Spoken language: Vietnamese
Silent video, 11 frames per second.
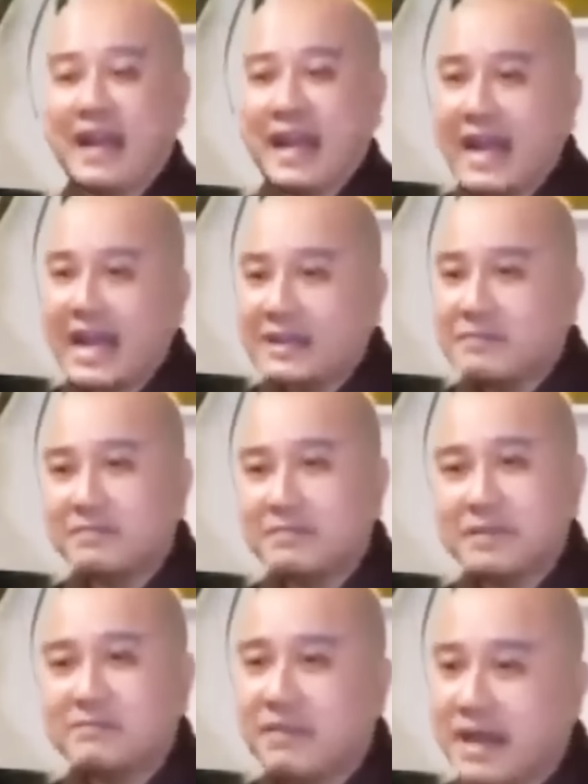ai mà
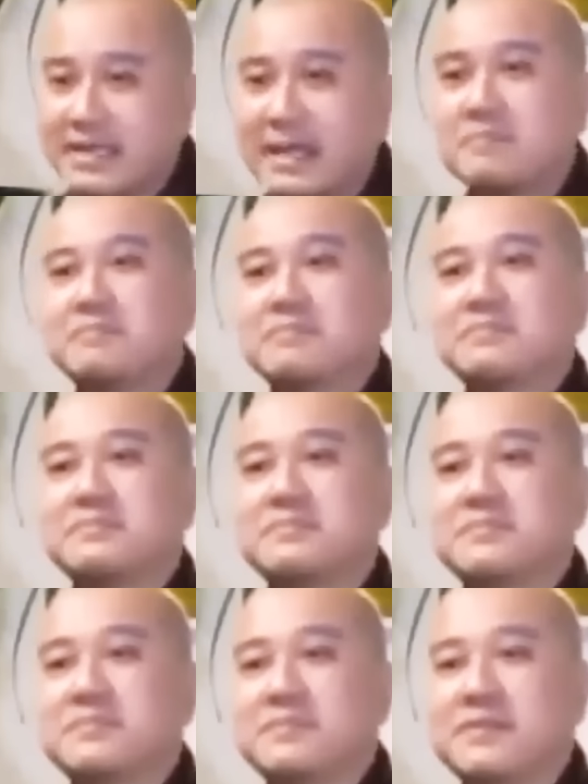bị ma nhập
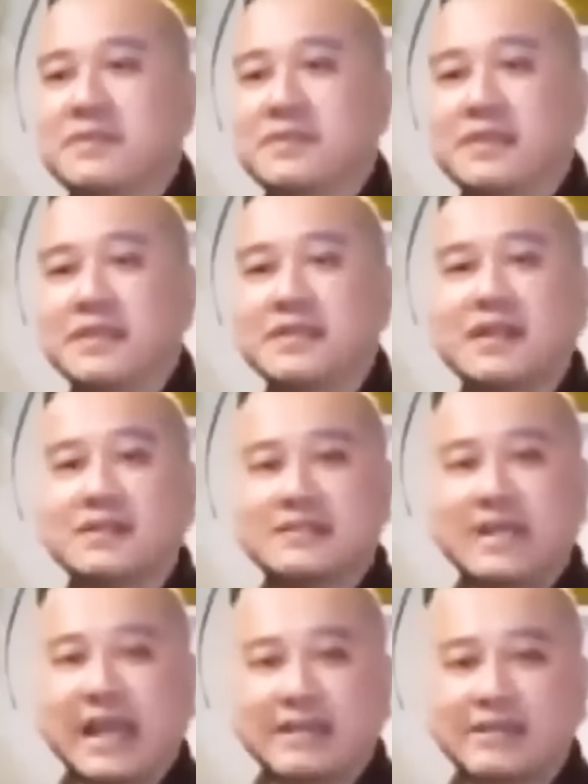chỉ cần
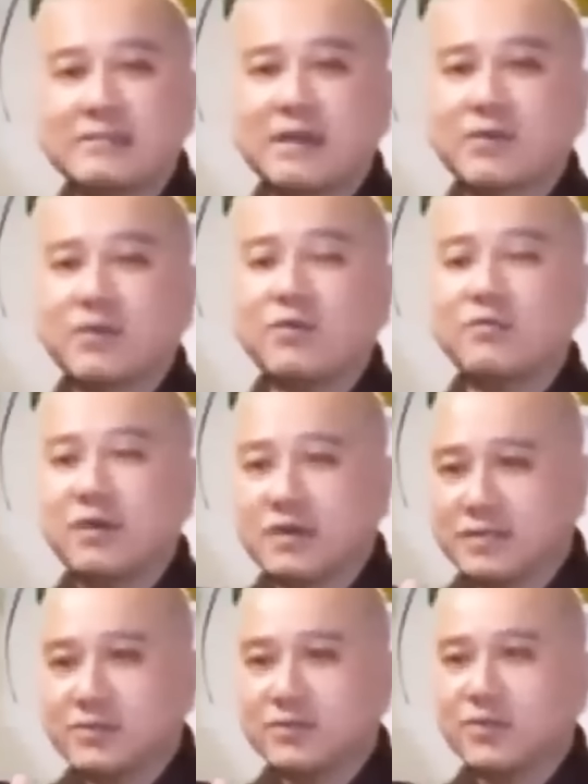chạy tới bà cụ
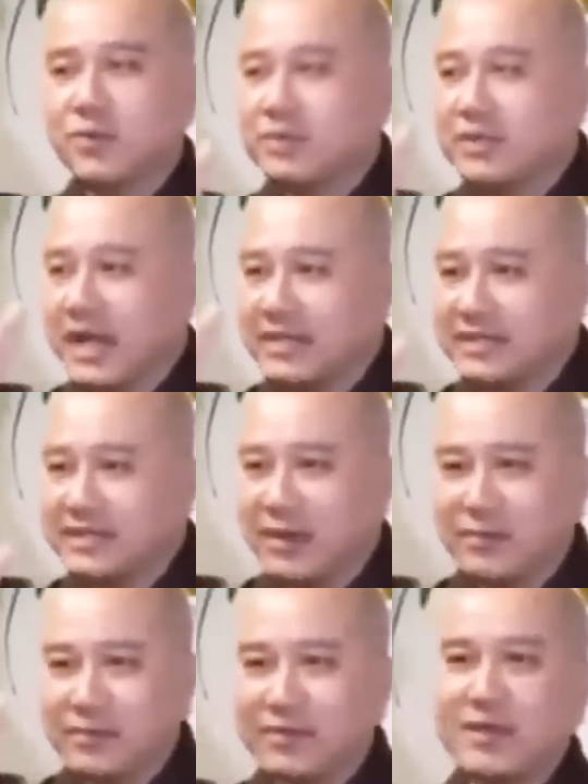mượn sâu chuỗi để trên
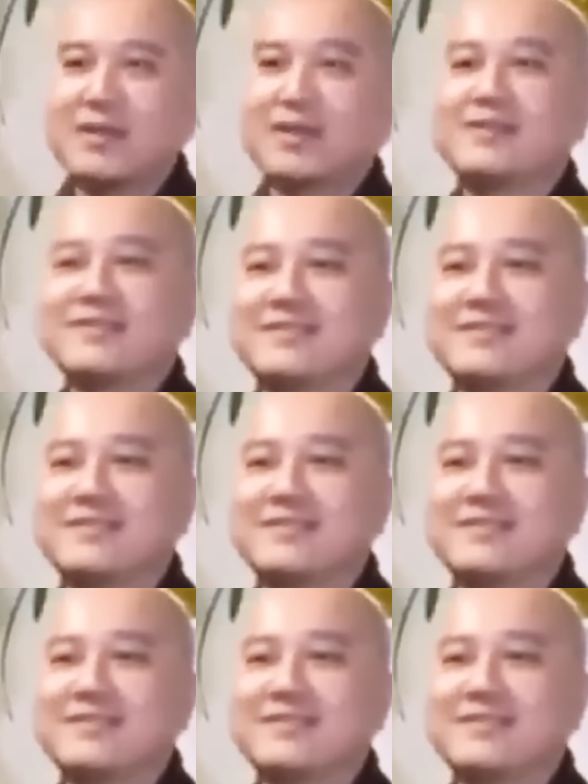đầu người đó thôi,